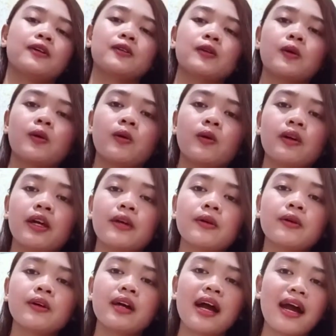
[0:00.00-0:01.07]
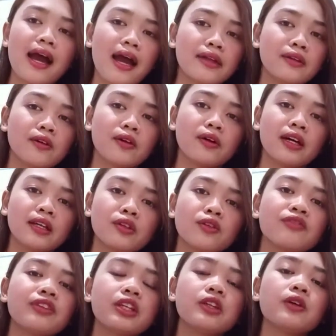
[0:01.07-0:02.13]
So, ngayong ano,
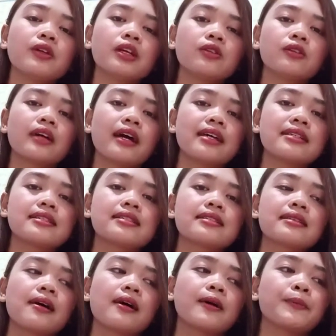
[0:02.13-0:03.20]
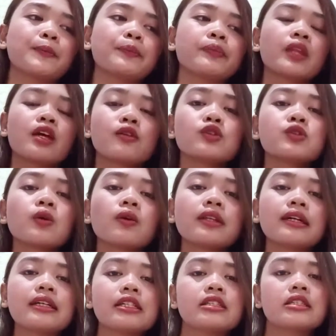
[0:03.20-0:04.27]
itong video na to guys, um, gusto ko
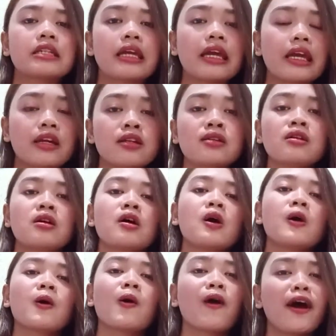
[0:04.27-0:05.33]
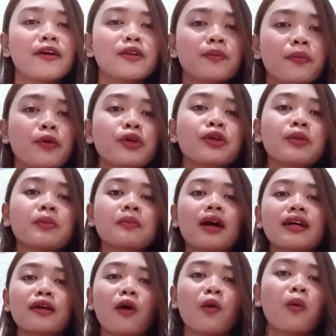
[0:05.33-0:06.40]
lang i-share kung ano po yung
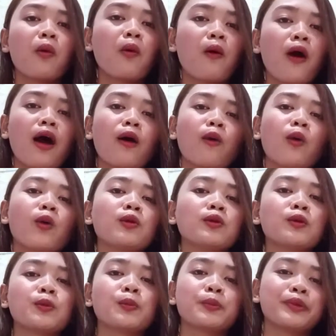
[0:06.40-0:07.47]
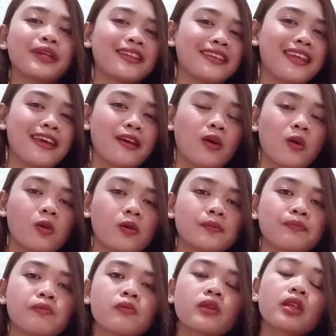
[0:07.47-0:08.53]
mga nakuha ko nung birthday ko.
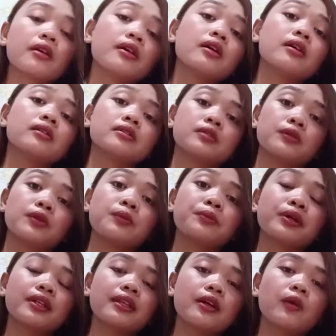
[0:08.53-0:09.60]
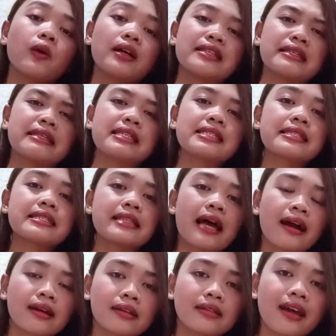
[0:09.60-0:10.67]
Yung birthday ko kasi is
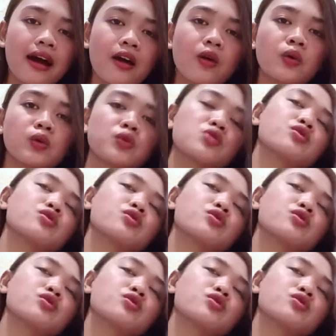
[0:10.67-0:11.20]
lockdown.